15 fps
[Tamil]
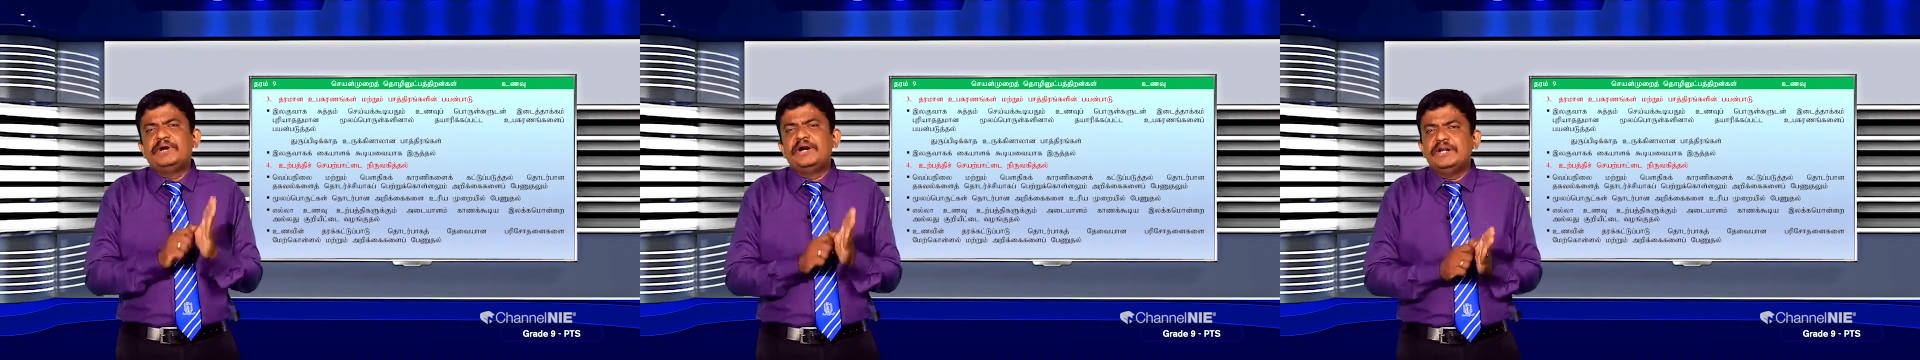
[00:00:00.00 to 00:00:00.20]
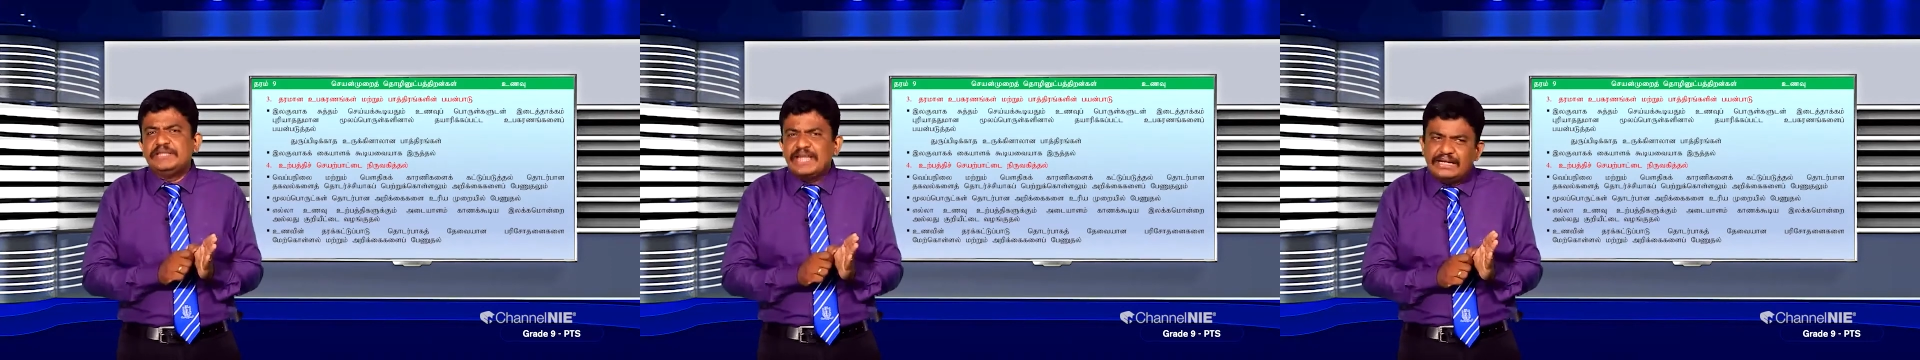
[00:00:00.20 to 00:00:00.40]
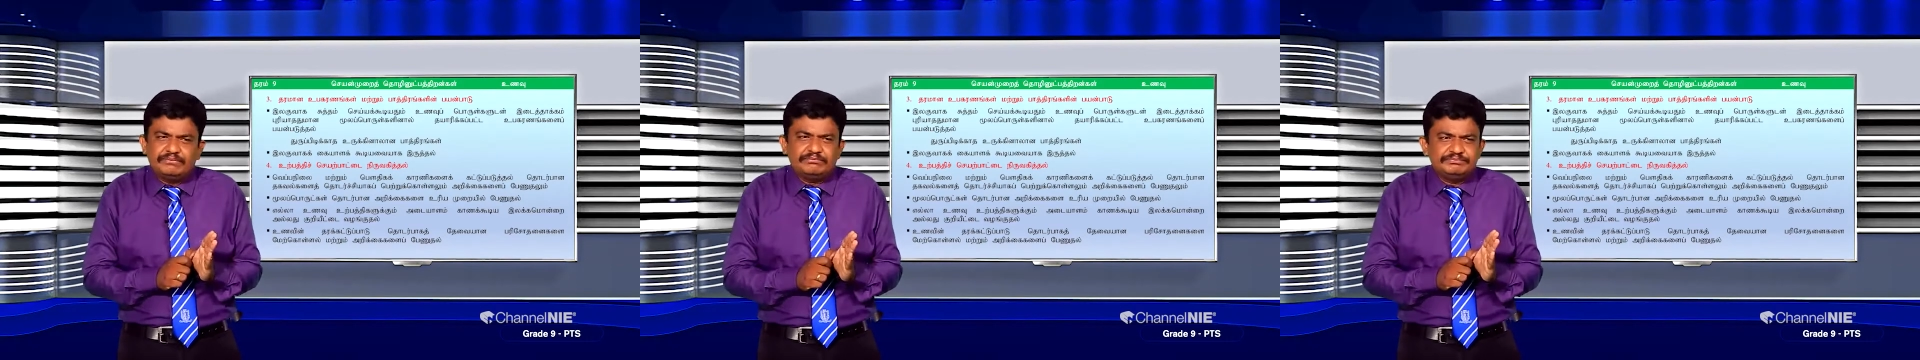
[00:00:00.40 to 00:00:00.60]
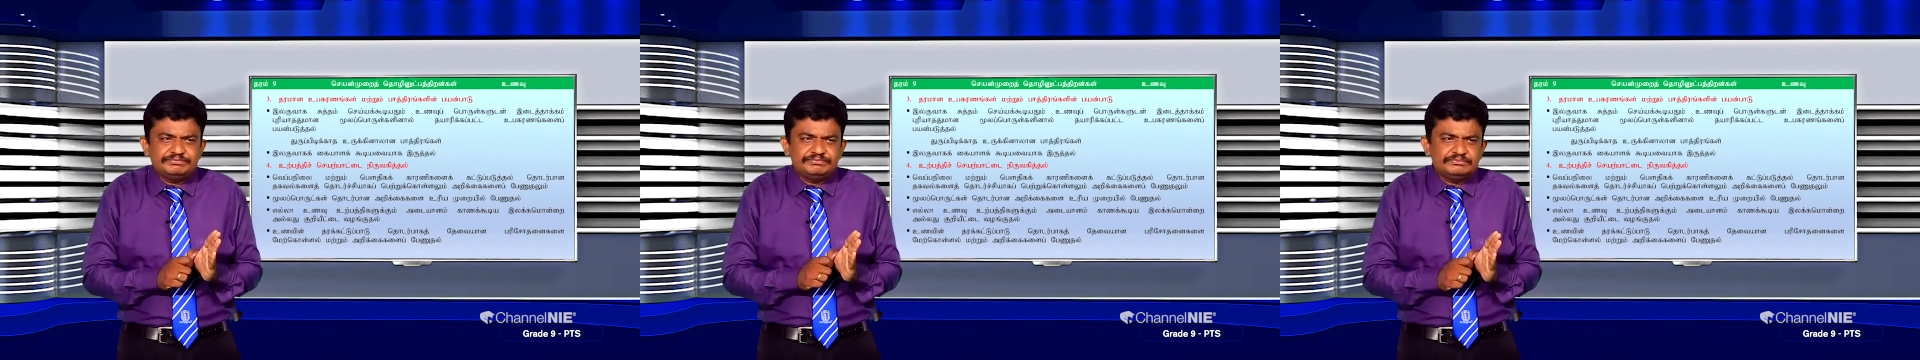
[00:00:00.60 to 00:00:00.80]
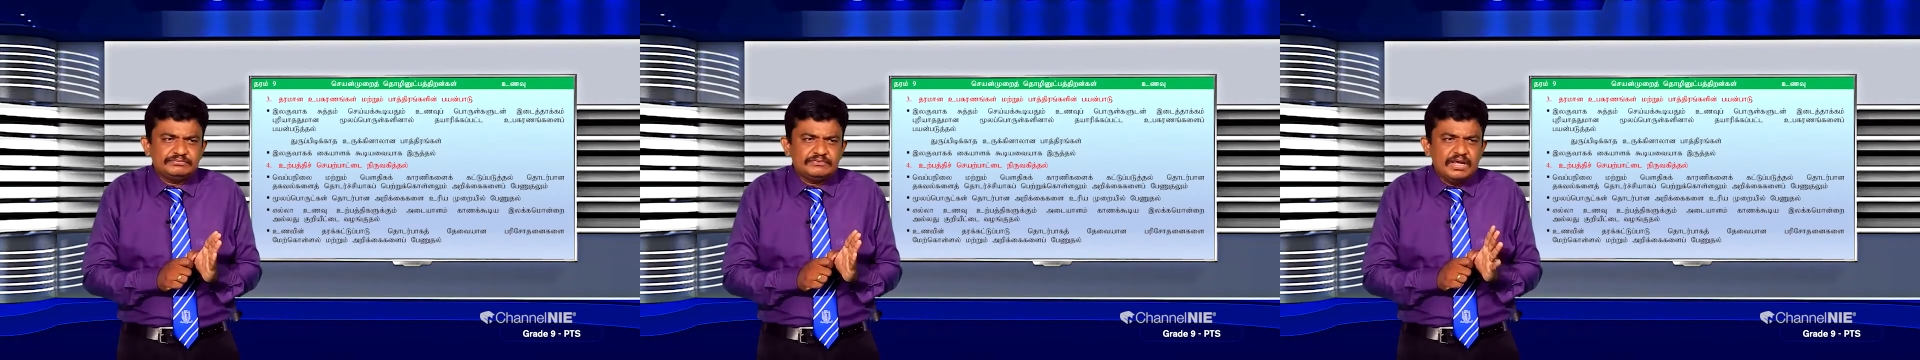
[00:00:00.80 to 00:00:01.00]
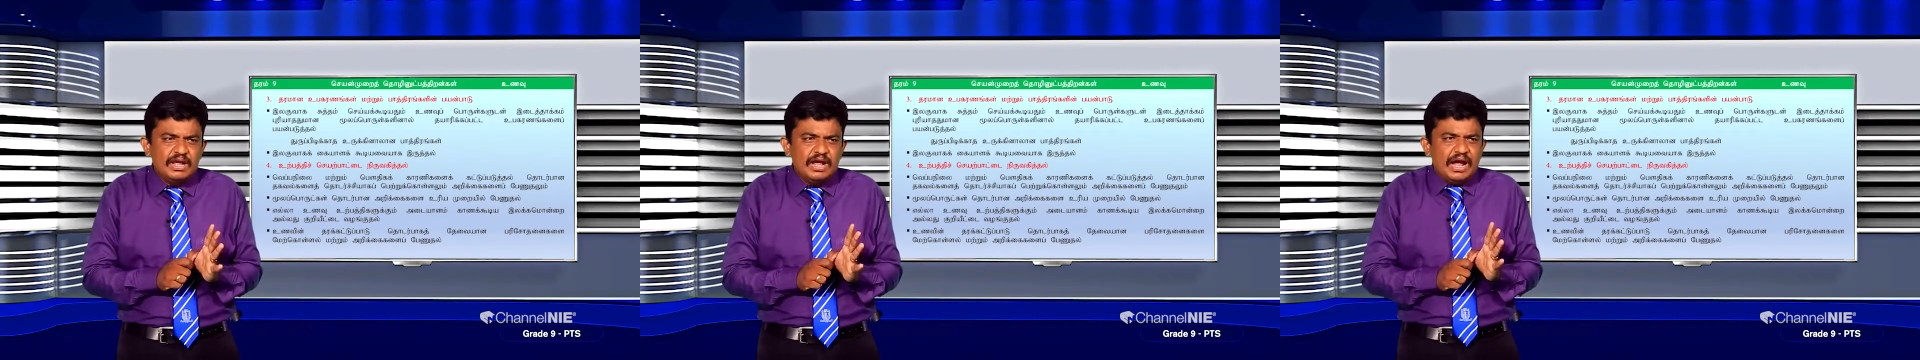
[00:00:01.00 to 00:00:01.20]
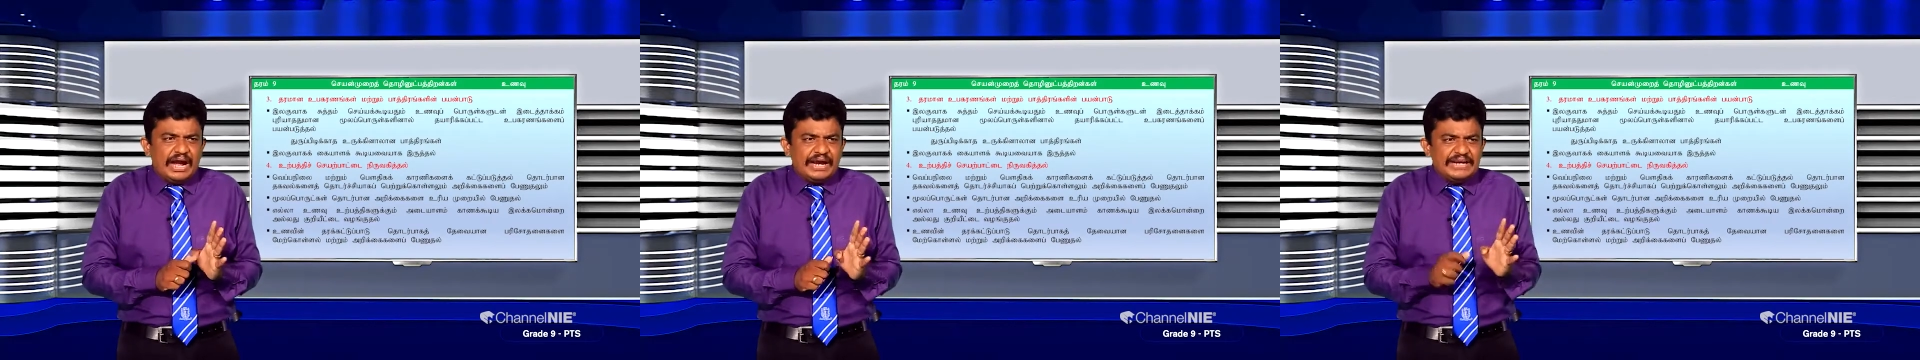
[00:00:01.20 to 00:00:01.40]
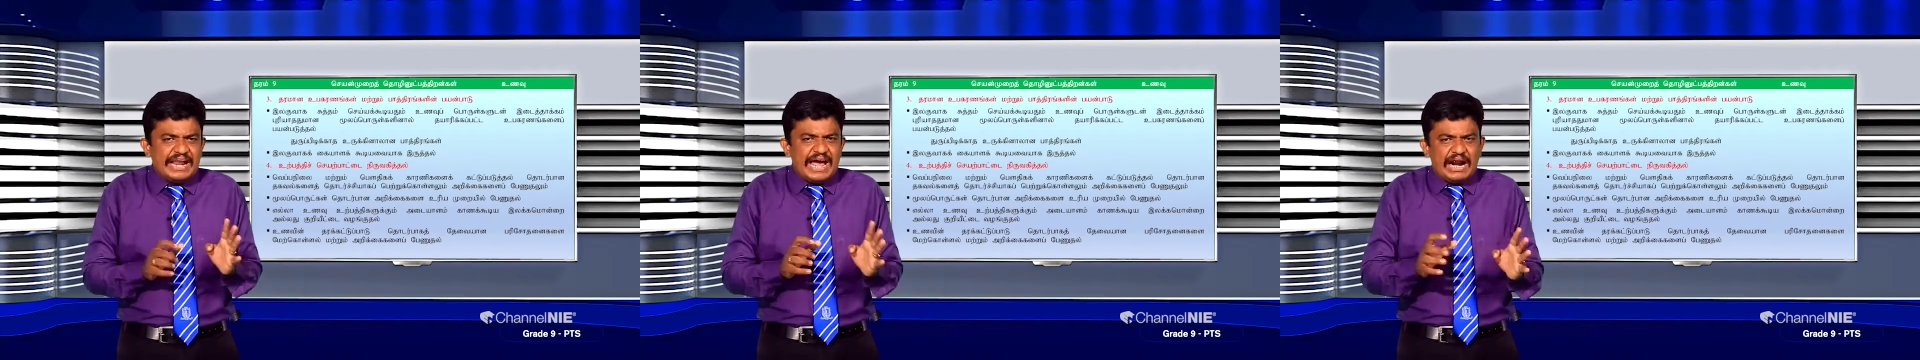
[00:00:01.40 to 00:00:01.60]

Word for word: பேணுதல் என்ன